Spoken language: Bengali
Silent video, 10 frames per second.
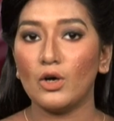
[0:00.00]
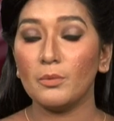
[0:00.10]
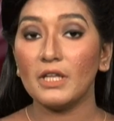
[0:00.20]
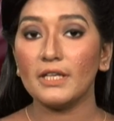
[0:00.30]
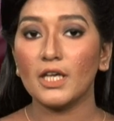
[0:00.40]

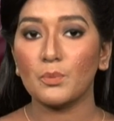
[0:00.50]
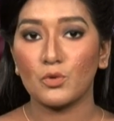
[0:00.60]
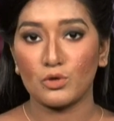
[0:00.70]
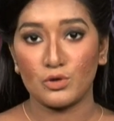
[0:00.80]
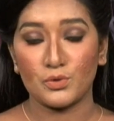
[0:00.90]
আওয়ামী লীগের
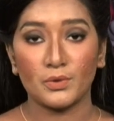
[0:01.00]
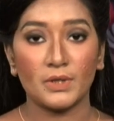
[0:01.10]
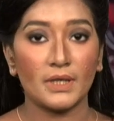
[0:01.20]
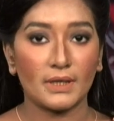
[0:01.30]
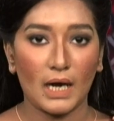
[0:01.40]

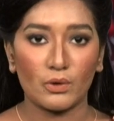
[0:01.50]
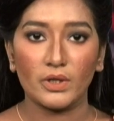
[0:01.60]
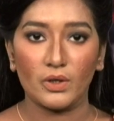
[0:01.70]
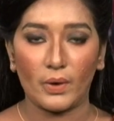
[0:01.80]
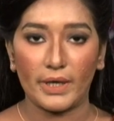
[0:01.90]
প্রতিশোধের
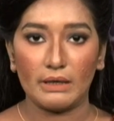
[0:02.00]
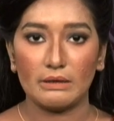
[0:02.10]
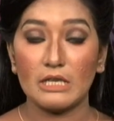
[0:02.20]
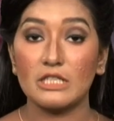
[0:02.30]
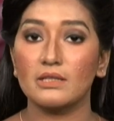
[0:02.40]
কারণে নয়
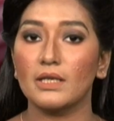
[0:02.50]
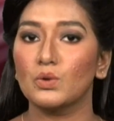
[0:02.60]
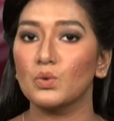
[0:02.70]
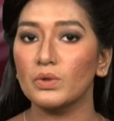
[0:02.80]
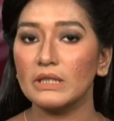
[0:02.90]

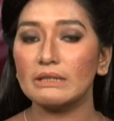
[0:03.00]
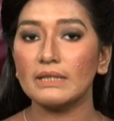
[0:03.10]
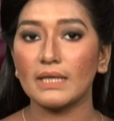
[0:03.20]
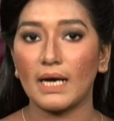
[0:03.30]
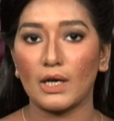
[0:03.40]
নিজেদের
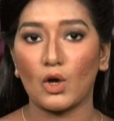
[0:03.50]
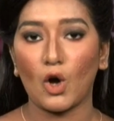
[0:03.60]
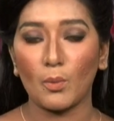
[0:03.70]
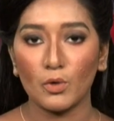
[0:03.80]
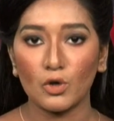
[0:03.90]
দুর্নীতি আর
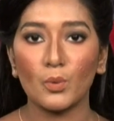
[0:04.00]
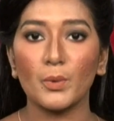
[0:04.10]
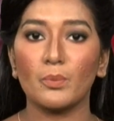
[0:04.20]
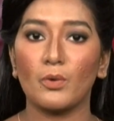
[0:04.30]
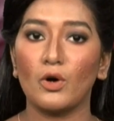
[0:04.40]

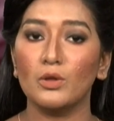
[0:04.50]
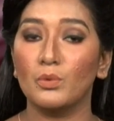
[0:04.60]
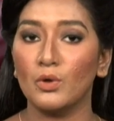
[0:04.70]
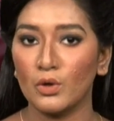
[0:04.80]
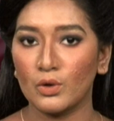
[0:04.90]
অপকর্মের ফল
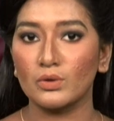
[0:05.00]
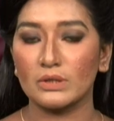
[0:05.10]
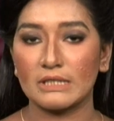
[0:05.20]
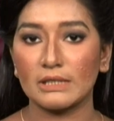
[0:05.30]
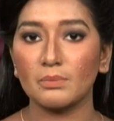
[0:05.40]
ভোগ
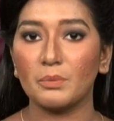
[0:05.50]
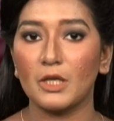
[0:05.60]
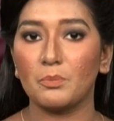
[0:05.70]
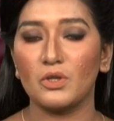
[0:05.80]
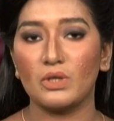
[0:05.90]
করছেন
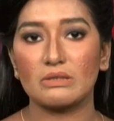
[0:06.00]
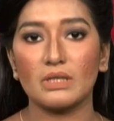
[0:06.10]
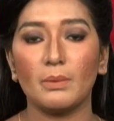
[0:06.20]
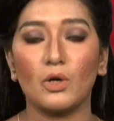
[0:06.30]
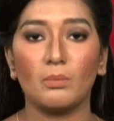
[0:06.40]
বিএনপি
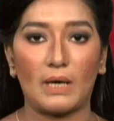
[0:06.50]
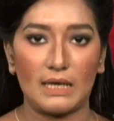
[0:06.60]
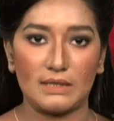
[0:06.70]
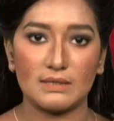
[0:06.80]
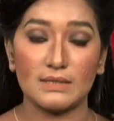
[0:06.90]
নেত্রী বেগম
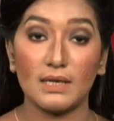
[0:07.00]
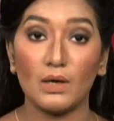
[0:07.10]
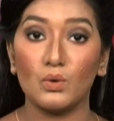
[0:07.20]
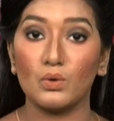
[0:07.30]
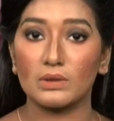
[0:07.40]
খালেদা
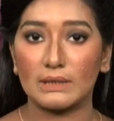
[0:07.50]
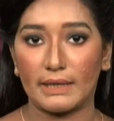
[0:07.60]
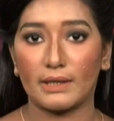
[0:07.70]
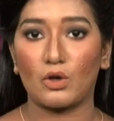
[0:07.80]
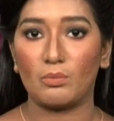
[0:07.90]
জিয়া ও
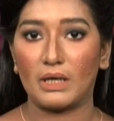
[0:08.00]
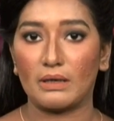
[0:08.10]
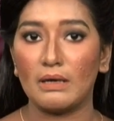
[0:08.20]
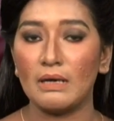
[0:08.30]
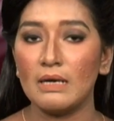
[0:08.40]
তারেক
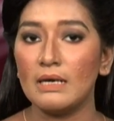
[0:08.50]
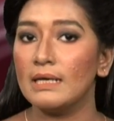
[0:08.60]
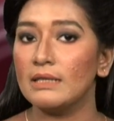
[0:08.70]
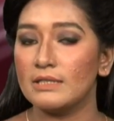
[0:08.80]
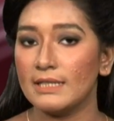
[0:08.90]
রহমান
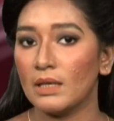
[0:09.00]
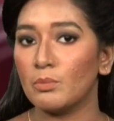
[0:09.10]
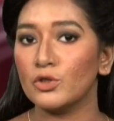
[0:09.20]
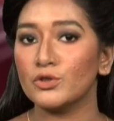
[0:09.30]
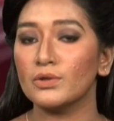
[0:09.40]

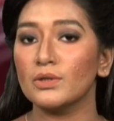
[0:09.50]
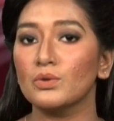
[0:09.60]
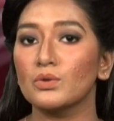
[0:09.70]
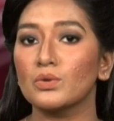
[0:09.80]
জেলা পরিষদের